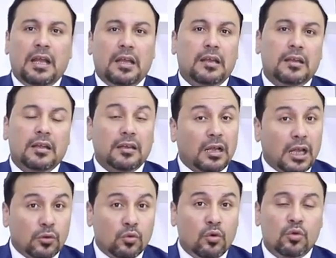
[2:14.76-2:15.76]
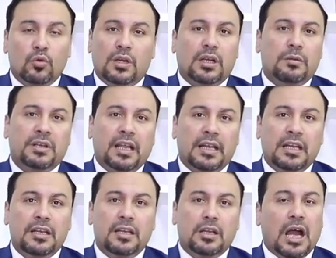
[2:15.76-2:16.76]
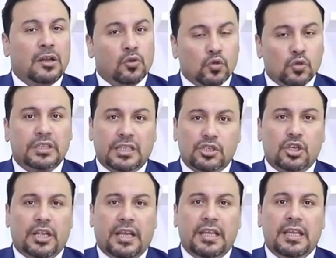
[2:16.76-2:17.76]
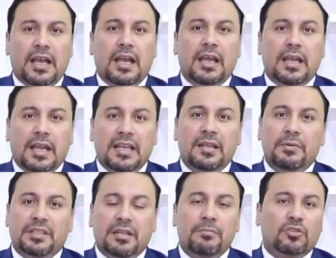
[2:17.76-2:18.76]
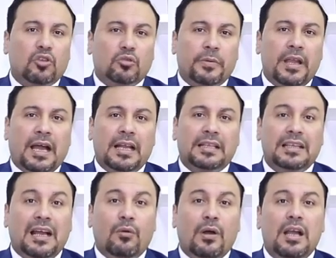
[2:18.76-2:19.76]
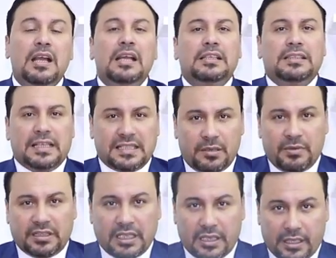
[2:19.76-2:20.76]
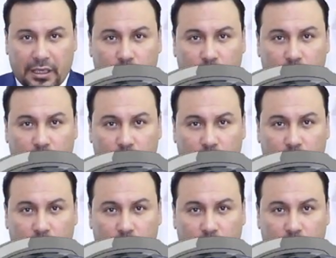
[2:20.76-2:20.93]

آه، القانون ومن خلال النصوص التشريعيه اللي بيتم تطبيقها على دعوه تقسيم التركه